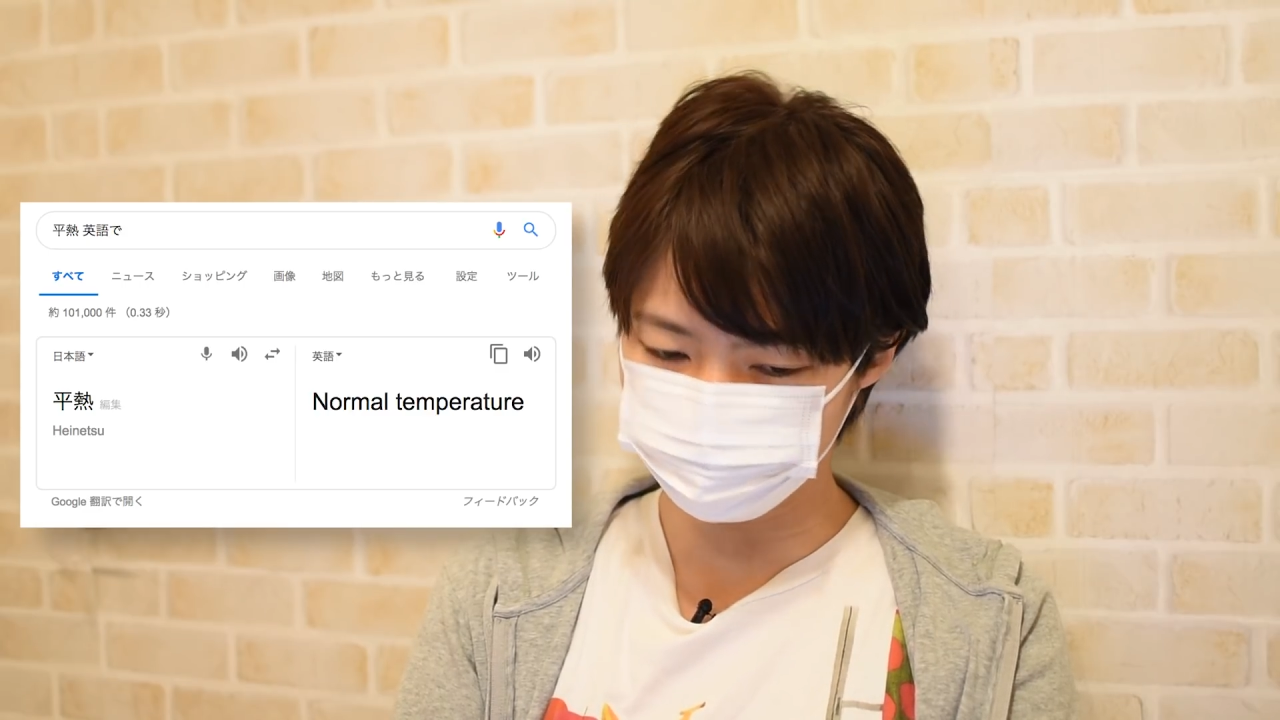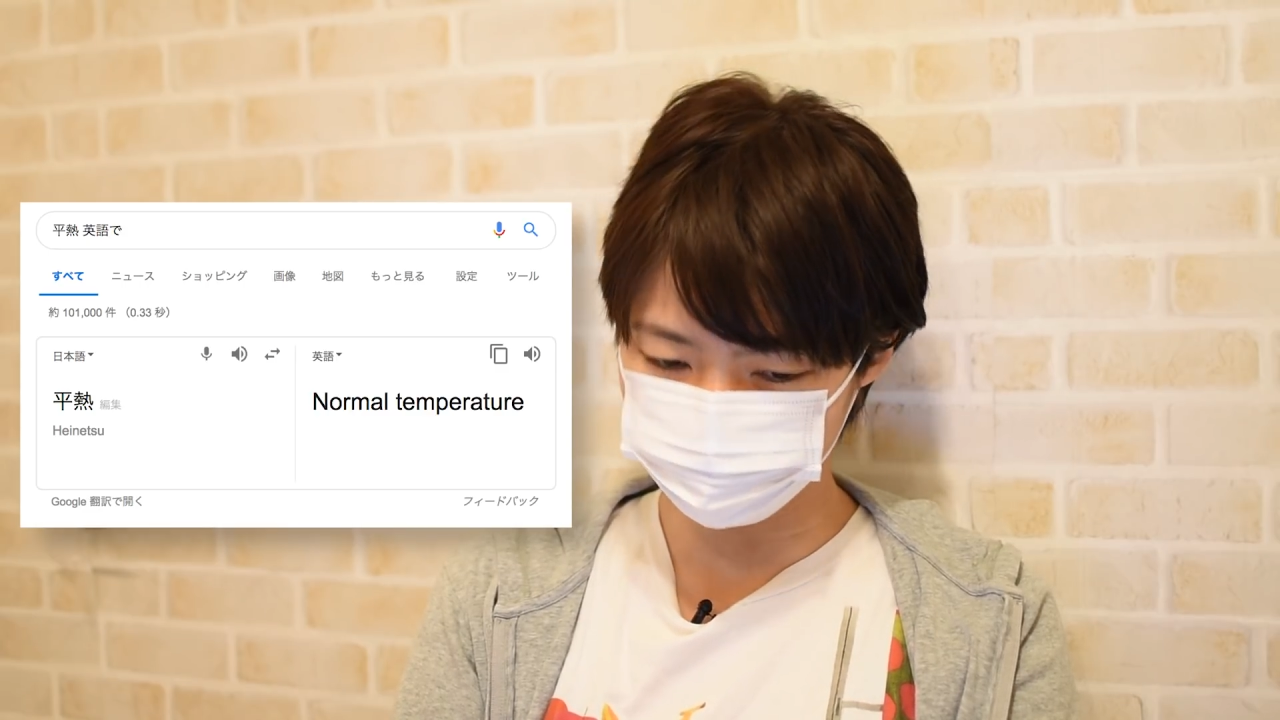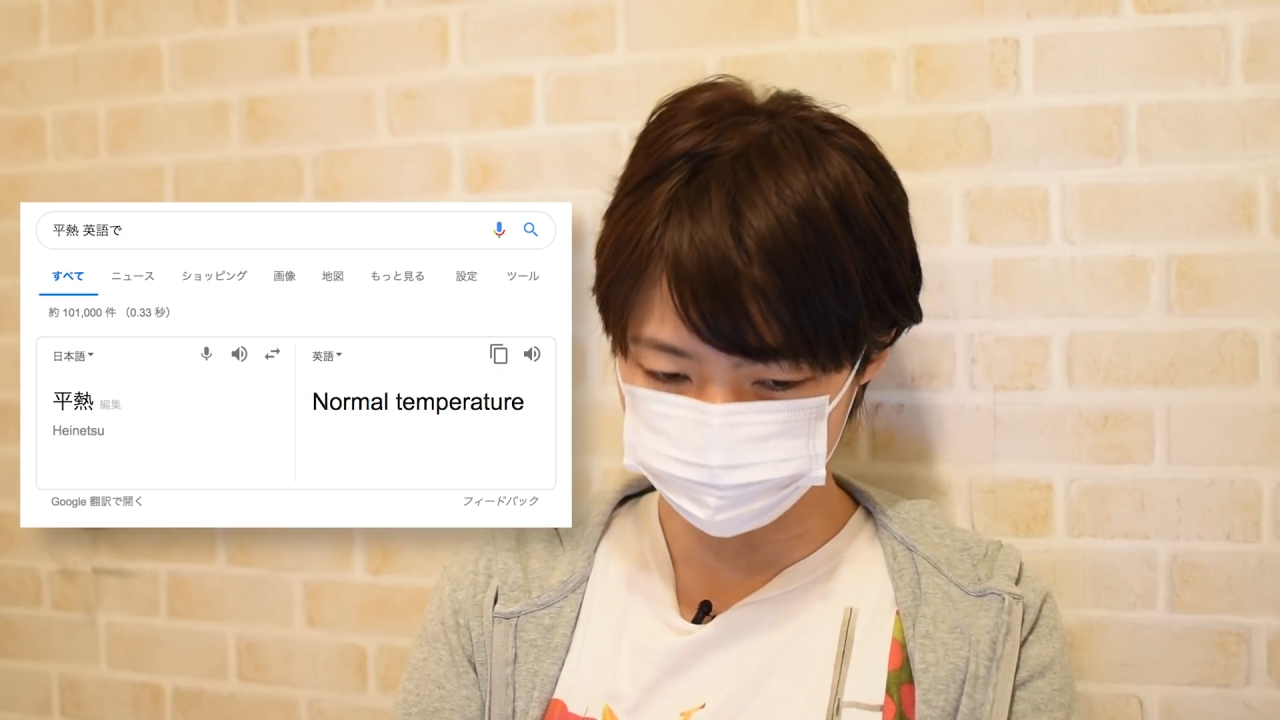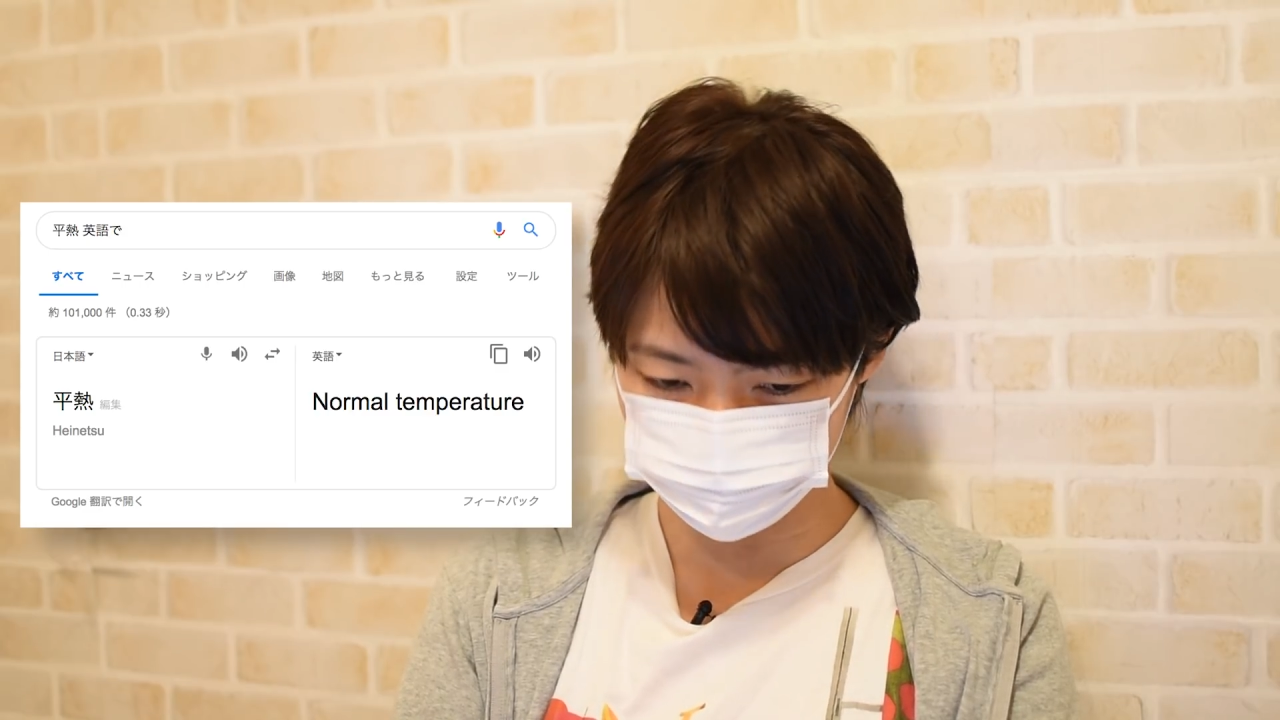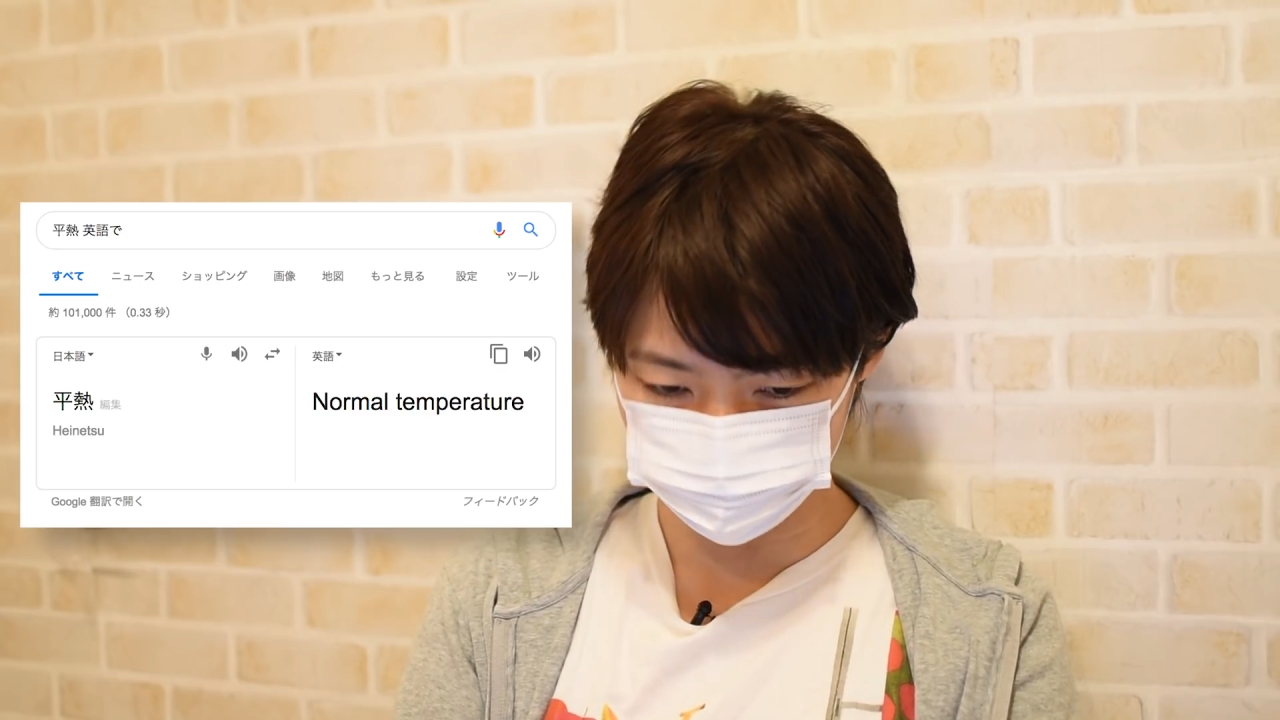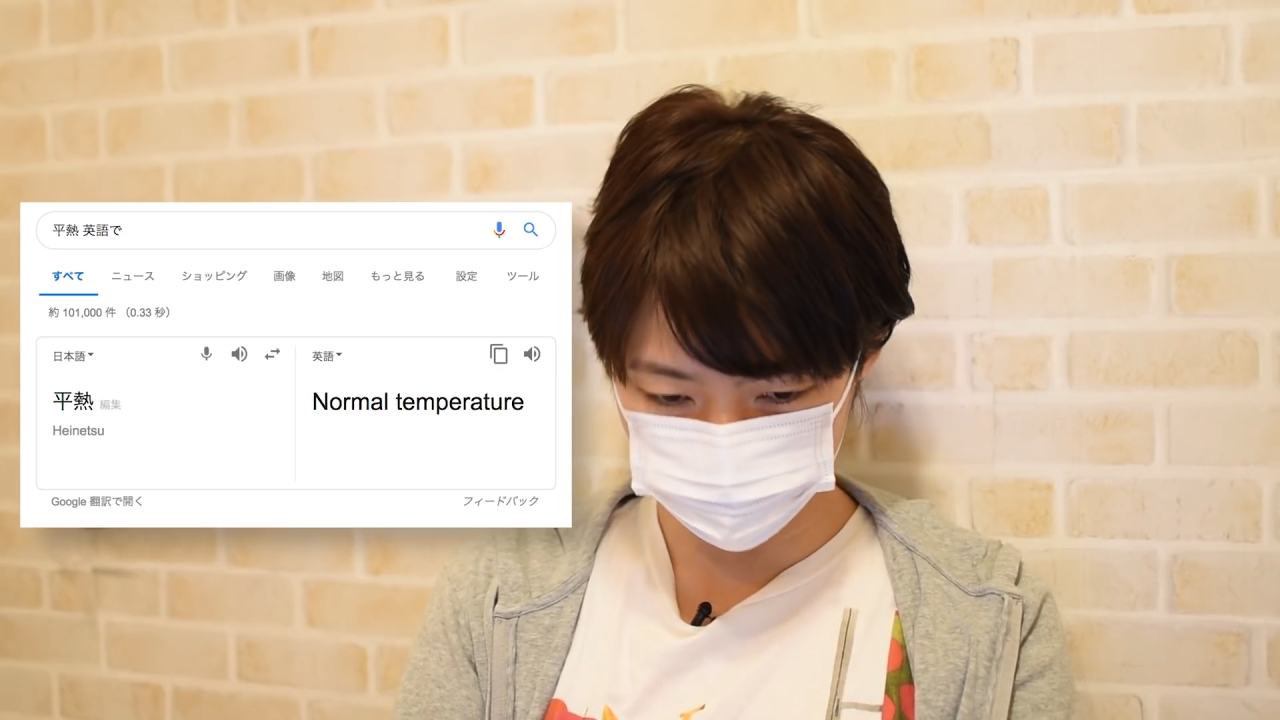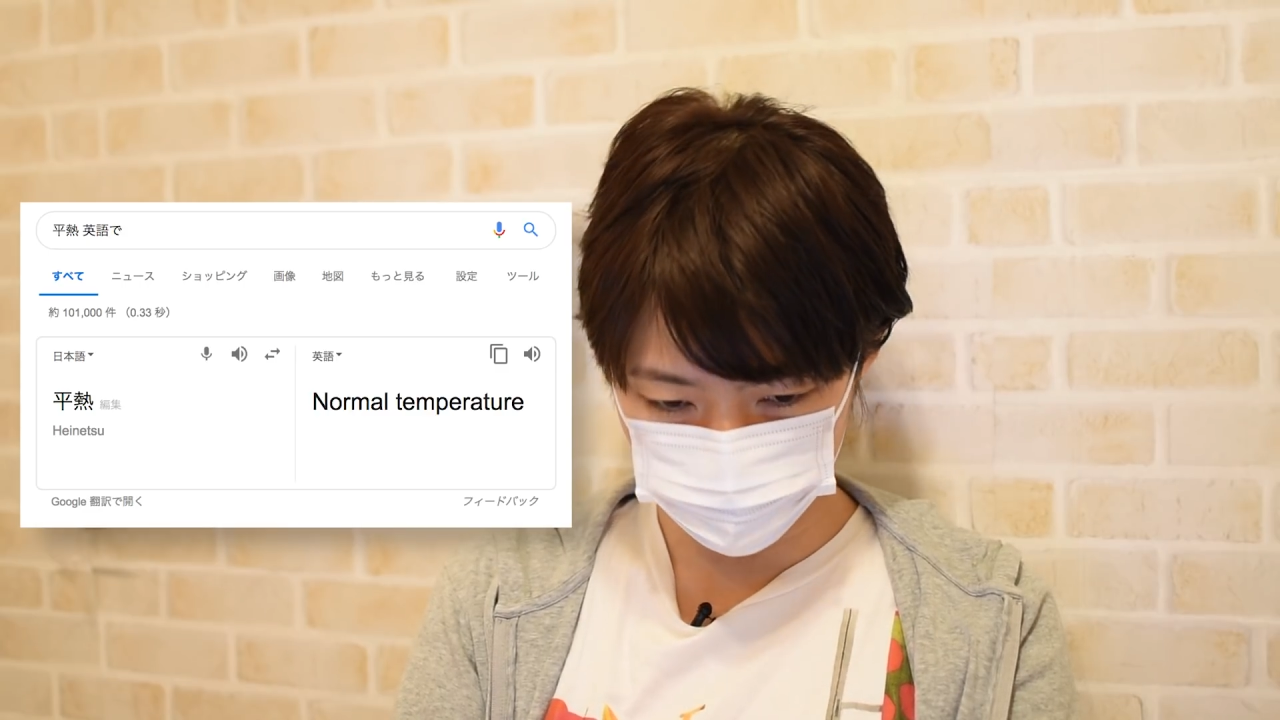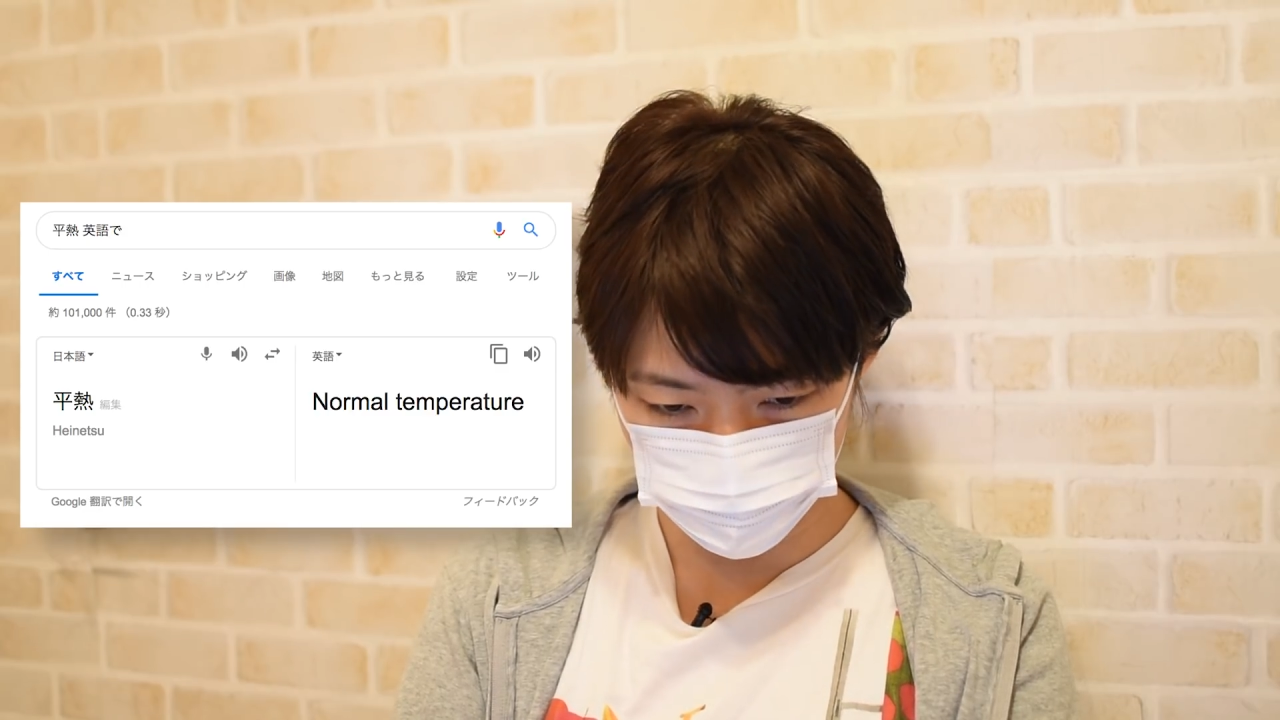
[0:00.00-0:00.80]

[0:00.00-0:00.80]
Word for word: ん本